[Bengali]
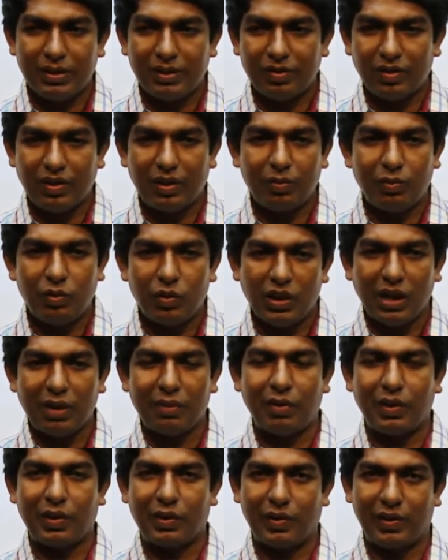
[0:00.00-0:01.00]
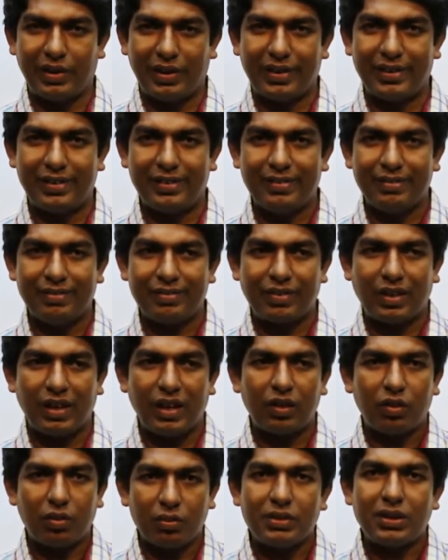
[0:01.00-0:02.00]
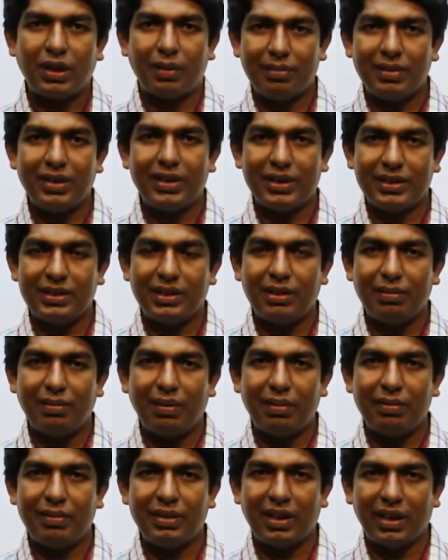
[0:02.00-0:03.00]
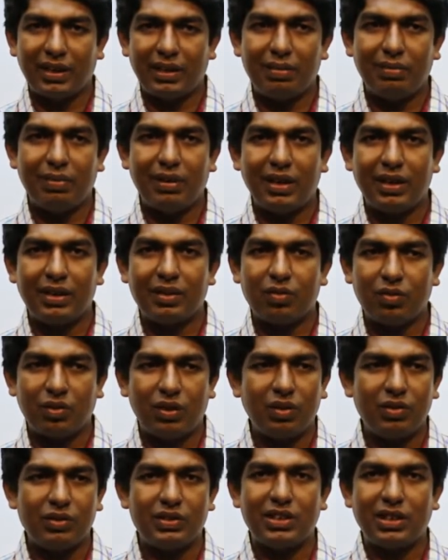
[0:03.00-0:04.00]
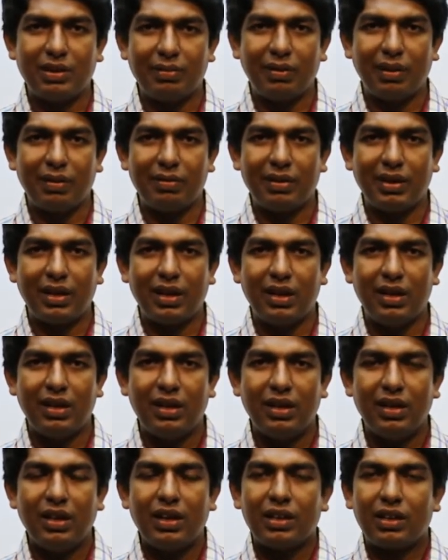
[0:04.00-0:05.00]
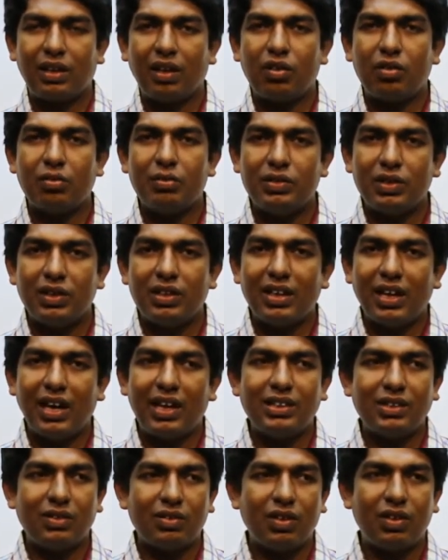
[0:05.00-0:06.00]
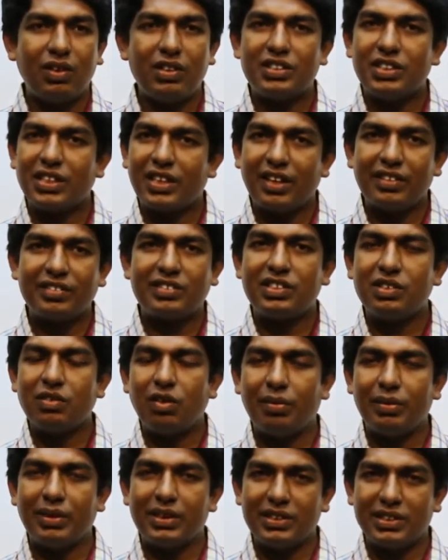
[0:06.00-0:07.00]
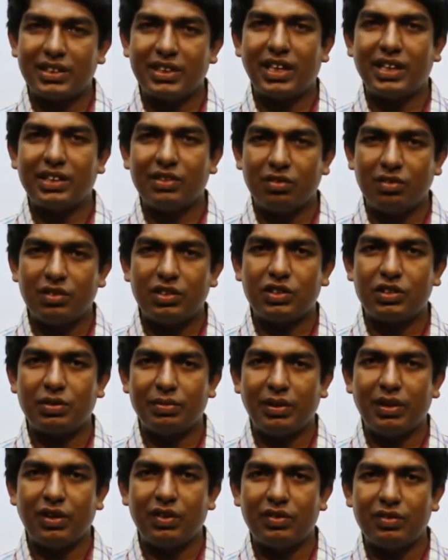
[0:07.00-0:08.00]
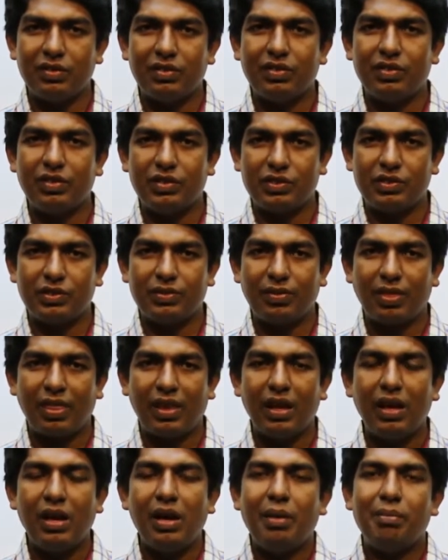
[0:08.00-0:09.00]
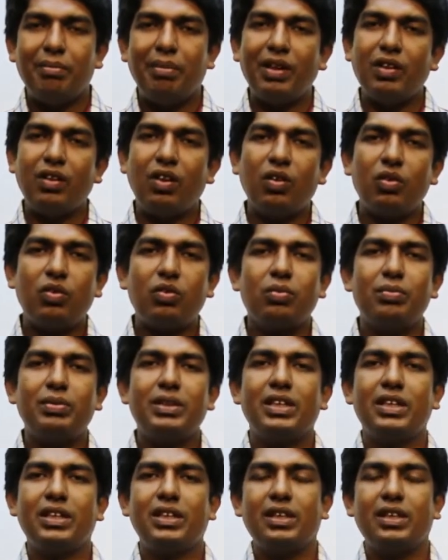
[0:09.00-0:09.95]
যদি ভূতের ভয় করে তুমি সামনে এগিয়ে যেতে পারবে রাতের বেলায় কোথাও যেতে পারবে না তাহলে তুমি যদি না যাও তাহলে সে কাজটি হবে না যে কাজের উদ্দেশ্যে বের হয়েছ বা ধরো তুমি